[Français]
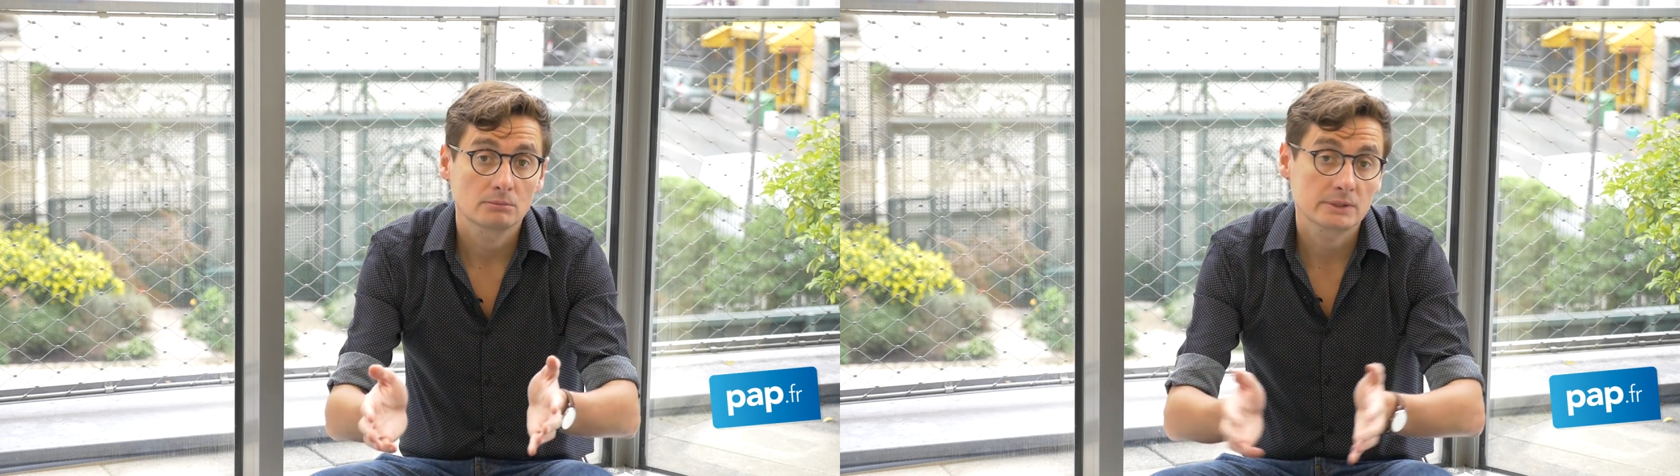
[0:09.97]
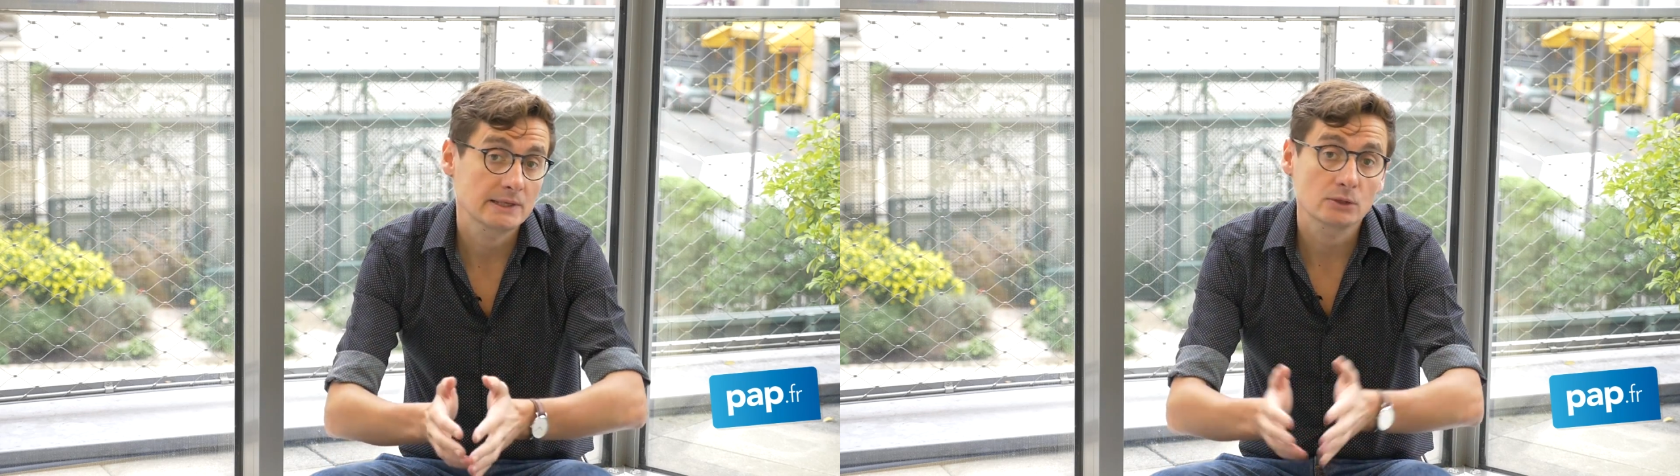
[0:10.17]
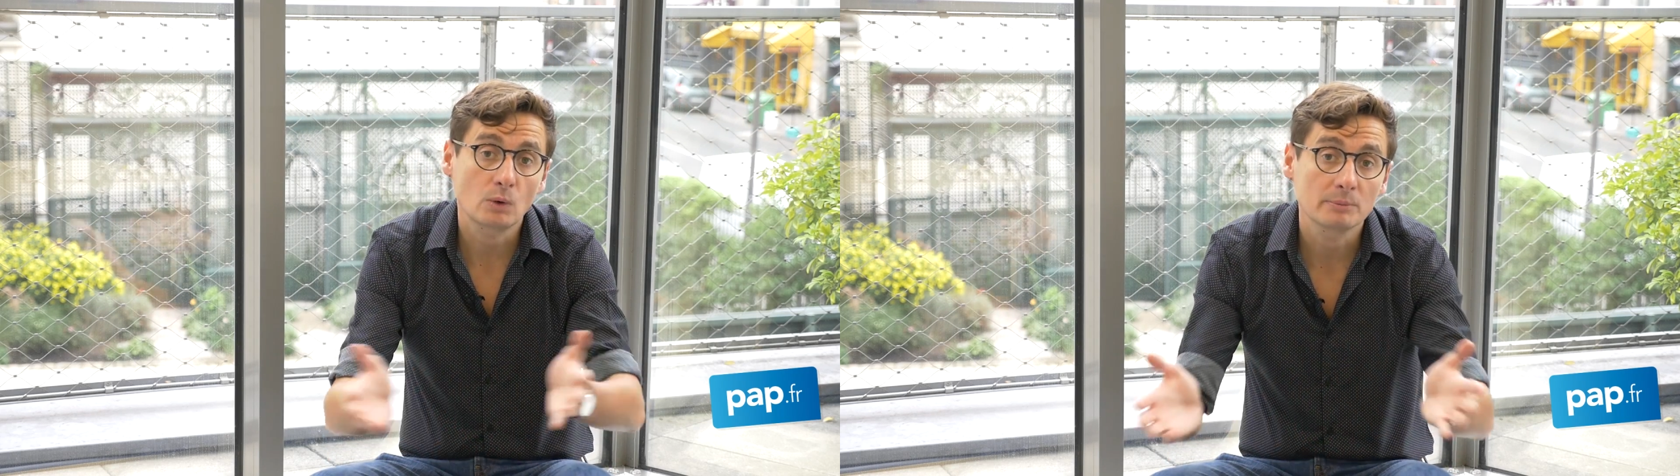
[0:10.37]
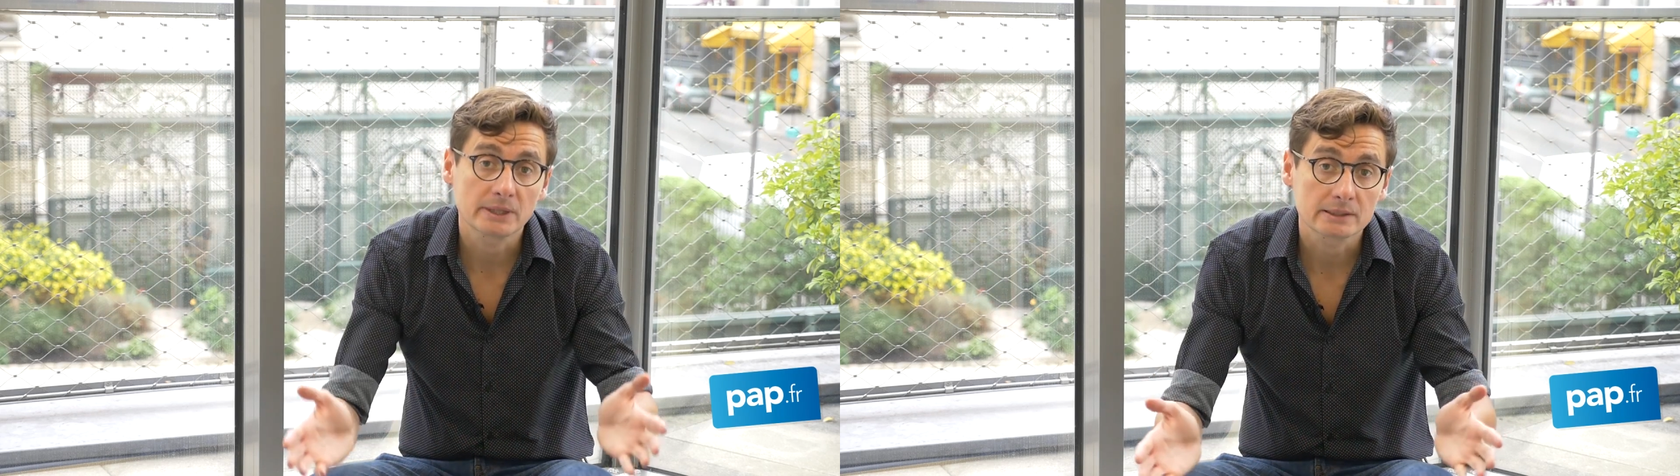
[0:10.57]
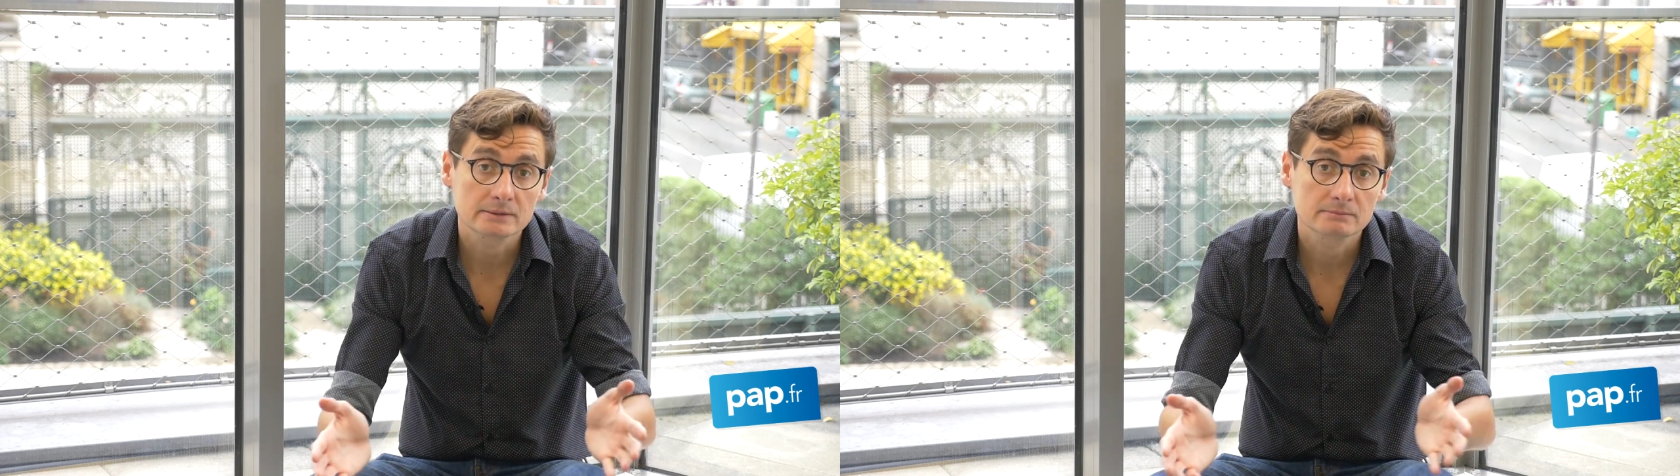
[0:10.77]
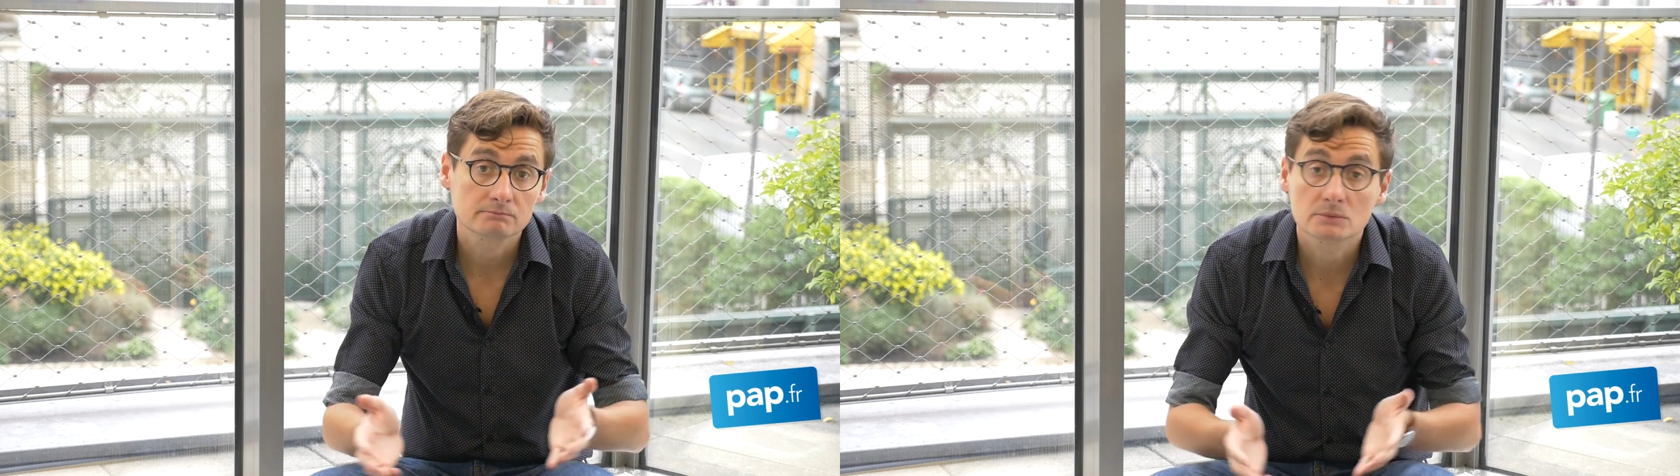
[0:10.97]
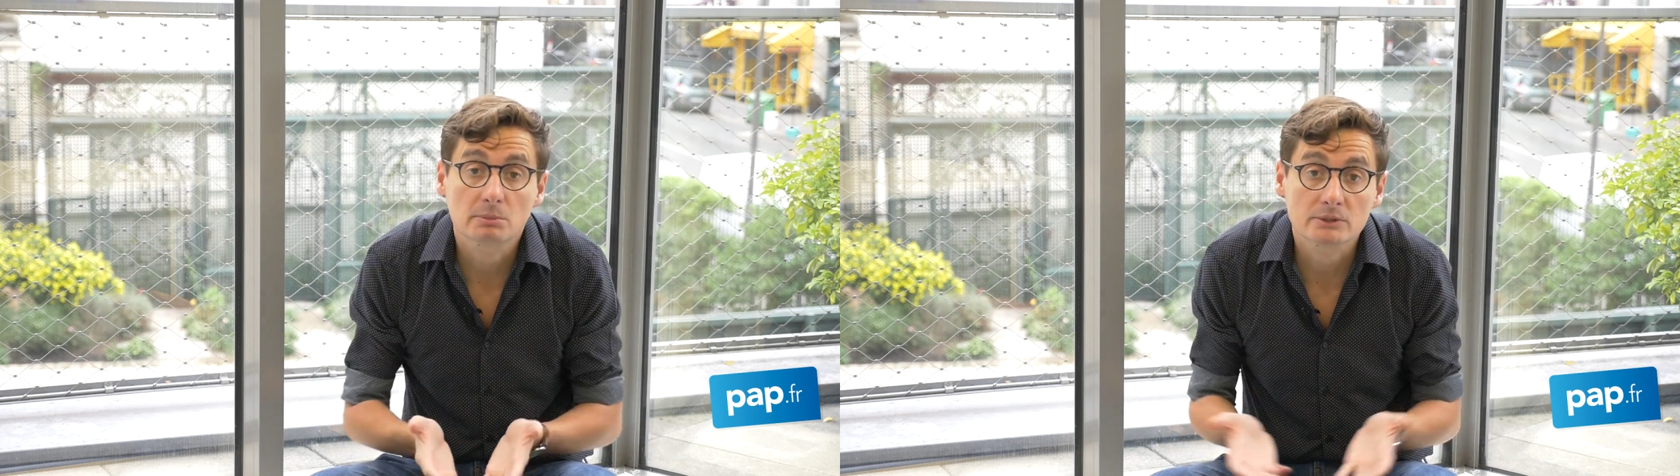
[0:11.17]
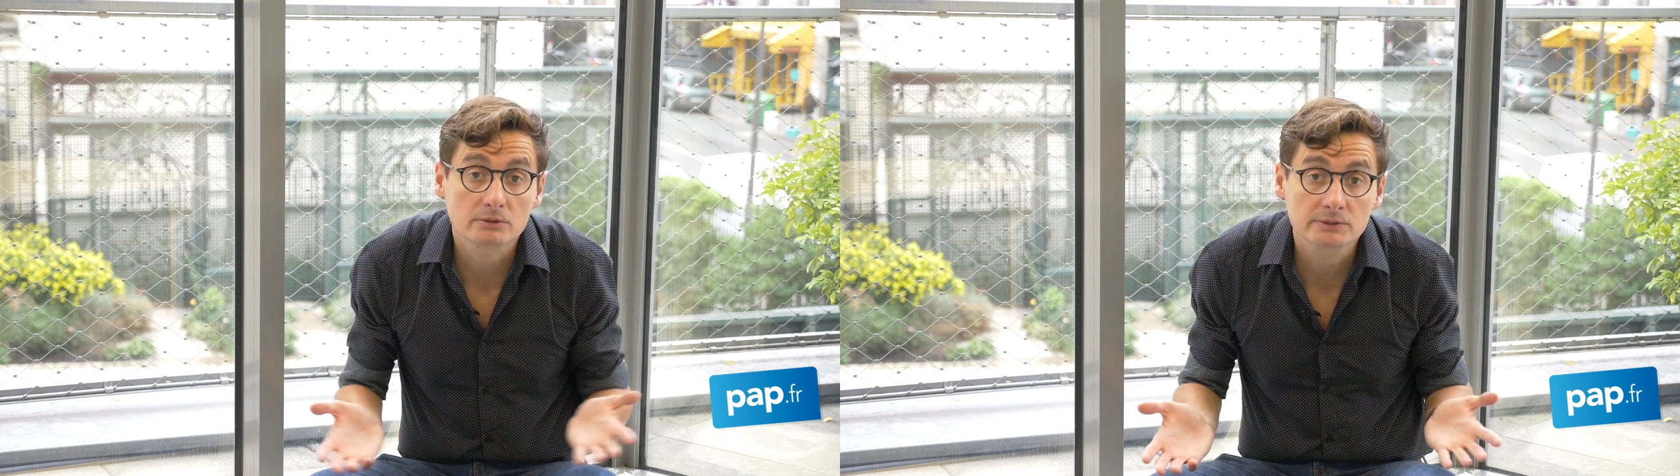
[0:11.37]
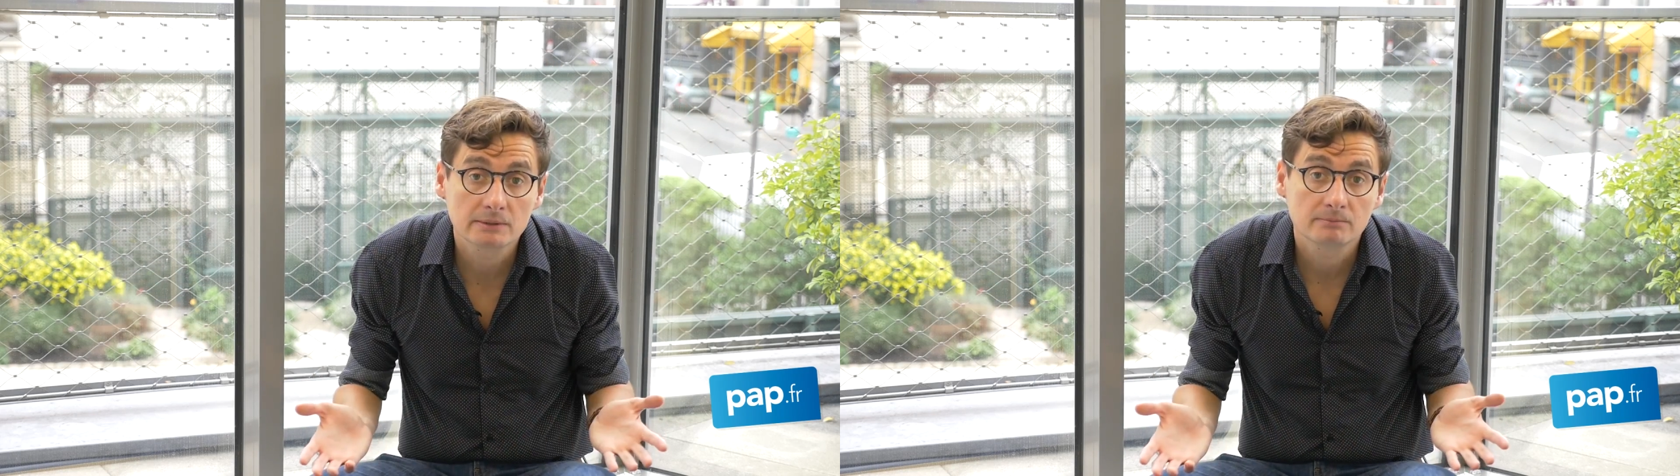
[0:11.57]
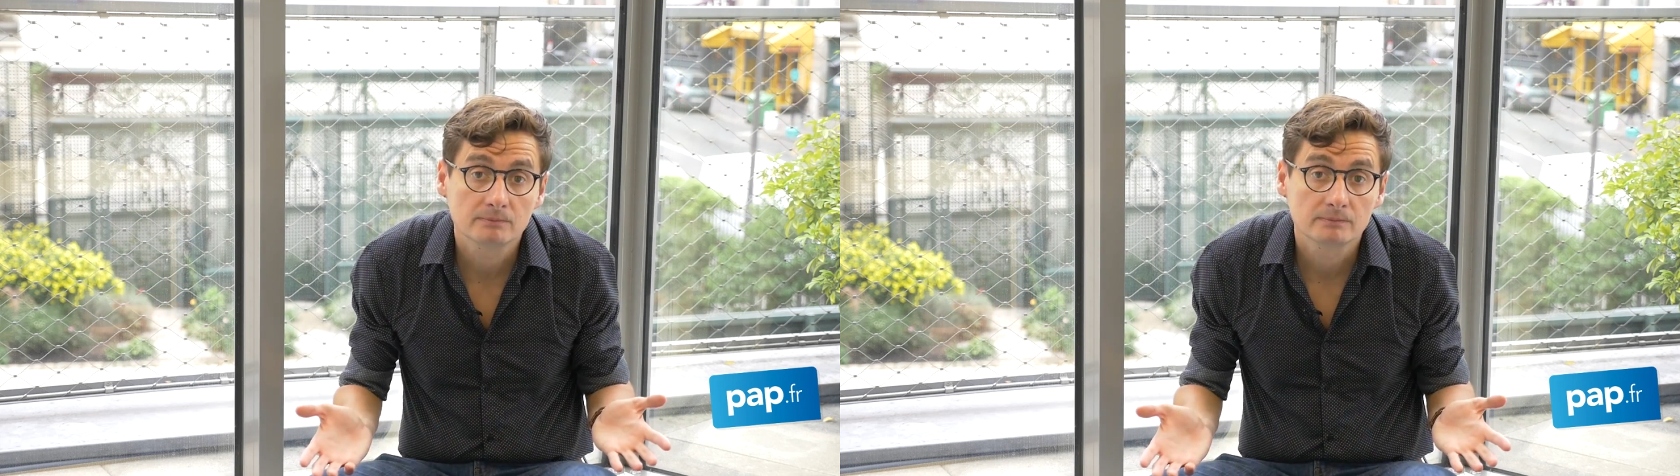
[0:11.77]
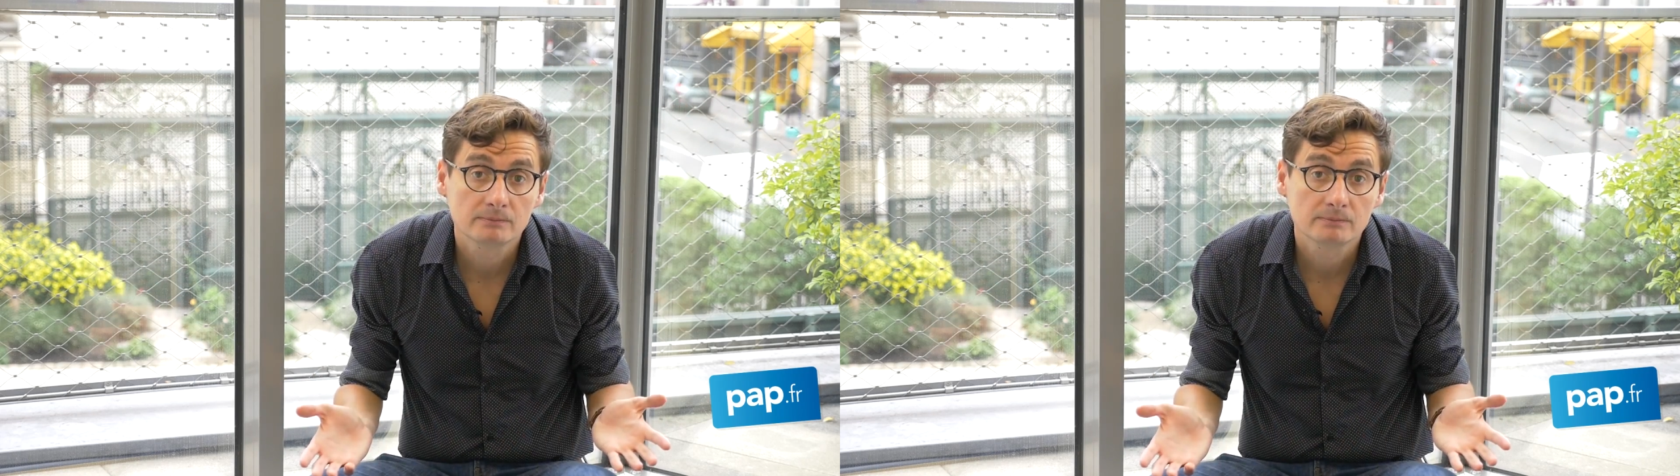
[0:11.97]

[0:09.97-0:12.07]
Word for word: ben, c'est un trois pièces, pas sorcier.